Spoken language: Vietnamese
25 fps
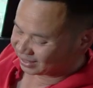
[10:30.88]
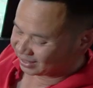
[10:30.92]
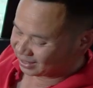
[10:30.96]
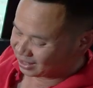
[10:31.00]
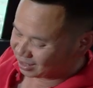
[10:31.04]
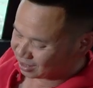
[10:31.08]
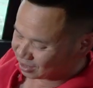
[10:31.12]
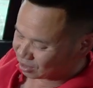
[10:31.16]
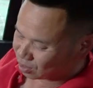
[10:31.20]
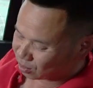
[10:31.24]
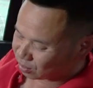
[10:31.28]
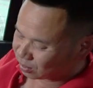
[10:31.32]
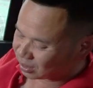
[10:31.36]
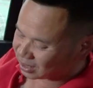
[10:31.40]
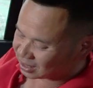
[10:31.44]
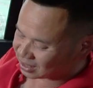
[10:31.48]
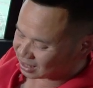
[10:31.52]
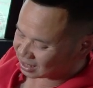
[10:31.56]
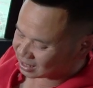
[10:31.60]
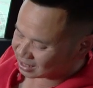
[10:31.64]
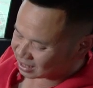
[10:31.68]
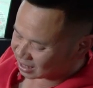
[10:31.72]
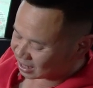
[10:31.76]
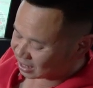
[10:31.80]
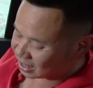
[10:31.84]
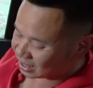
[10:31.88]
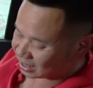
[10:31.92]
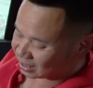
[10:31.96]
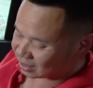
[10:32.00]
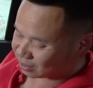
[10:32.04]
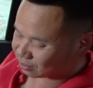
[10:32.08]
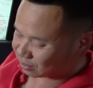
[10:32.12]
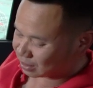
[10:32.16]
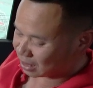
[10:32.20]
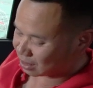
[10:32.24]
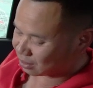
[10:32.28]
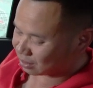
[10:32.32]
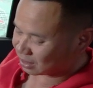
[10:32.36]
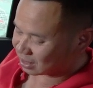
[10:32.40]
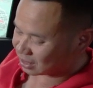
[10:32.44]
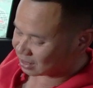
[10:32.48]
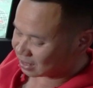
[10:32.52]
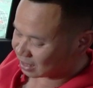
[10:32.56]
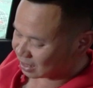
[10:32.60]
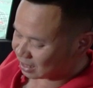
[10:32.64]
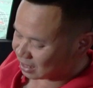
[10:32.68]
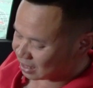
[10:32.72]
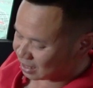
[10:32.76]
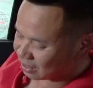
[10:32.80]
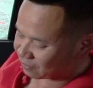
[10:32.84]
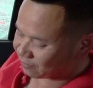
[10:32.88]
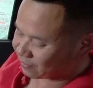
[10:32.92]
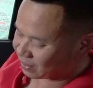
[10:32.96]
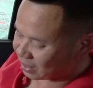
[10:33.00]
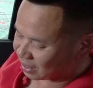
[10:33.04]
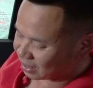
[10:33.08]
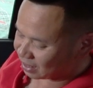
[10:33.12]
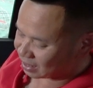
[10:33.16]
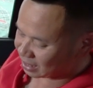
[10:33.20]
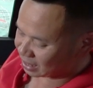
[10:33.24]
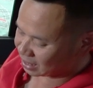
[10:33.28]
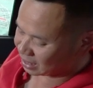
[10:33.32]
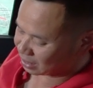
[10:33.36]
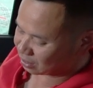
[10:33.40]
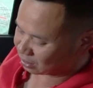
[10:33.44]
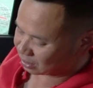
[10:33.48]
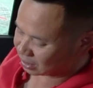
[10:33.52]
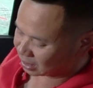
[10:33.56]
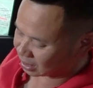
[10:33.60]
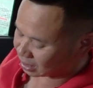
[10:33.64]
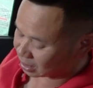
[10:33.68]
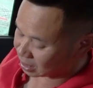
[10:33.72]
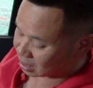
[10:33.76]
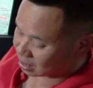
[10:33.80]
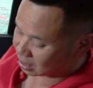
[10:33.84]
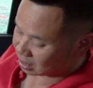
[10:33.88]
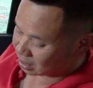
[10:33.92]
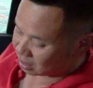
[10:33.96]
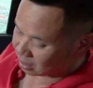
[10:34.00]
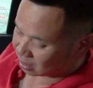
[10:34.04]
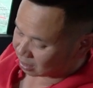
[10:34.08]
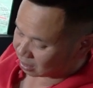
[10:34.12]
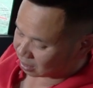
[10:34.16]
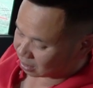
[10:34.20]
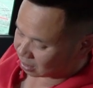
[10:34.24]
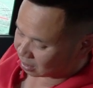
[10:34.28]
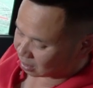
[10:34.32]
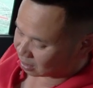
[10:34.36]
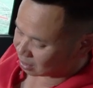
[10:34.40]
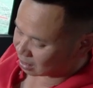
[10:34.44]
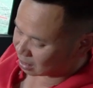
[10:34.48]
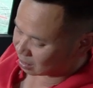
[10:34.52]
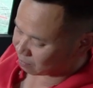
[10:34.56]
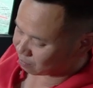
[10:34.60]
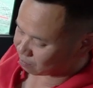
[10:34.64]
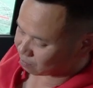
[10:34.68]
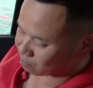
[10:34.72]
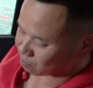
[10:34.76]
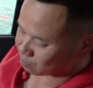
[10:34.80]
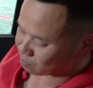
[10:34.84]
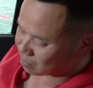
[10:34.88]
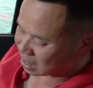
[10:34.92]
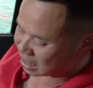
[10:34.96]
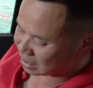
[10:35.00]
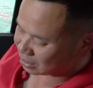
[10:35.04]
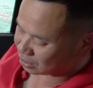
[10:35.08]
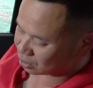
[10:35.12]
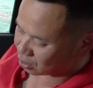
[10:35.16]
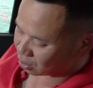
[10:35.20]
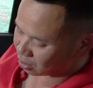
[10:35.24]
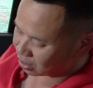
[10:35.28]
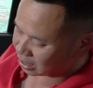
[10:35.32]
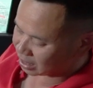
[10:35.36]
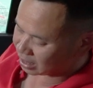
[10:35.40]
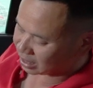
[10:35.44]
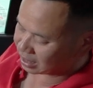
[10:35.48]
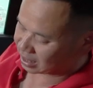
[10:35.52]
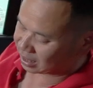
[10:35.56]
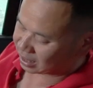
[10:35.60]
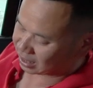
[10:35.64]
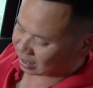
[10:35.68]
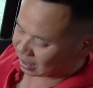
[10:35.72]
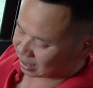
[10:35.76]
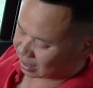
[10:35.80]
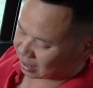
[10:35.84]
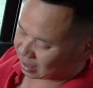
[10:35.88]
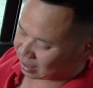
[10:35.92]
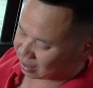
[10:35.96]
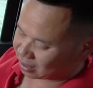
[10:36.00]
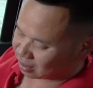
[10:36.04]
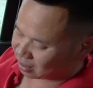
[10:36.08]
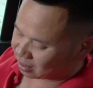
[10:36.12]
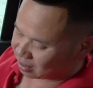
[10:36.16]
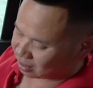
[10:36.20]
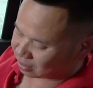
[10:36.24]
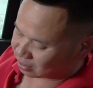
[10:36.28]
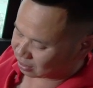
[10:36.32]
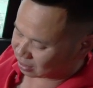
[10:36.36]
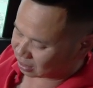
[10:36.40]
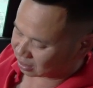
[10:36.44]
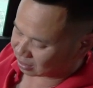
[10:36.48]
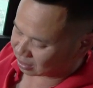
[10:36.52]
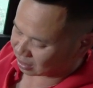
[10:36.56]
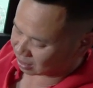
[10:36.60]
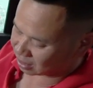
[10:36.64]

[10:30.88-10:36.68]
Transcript: nhưng dùng thì rất dễ chúng ta có thể sấy ly cà phê ở đây có thể uh, làm mát gió đây uh, có thể